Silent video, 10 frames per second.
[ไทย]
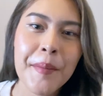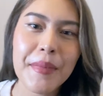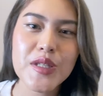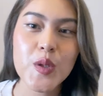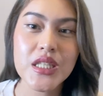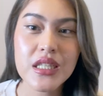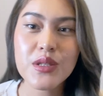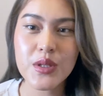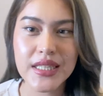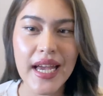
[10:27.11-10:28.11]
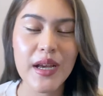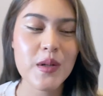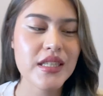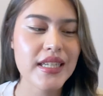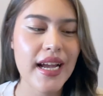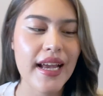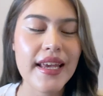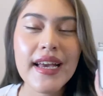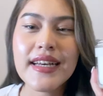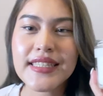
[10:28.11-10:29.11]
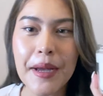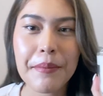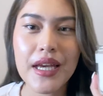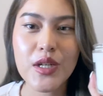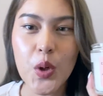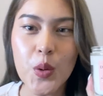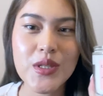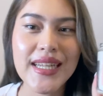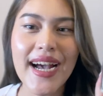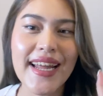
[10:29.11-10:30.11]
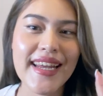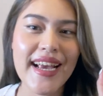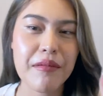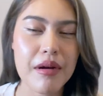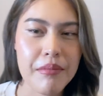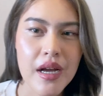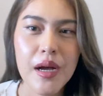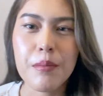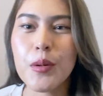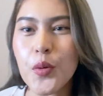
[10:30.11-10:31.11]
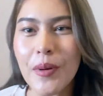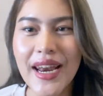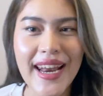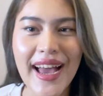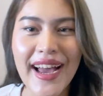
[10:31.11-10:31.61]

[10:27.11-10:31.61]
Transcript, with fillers: ไม่สดชื่นสดใสก็จะใช้แชมเปญโทสต์นะคะในการแบบปลุกพลัง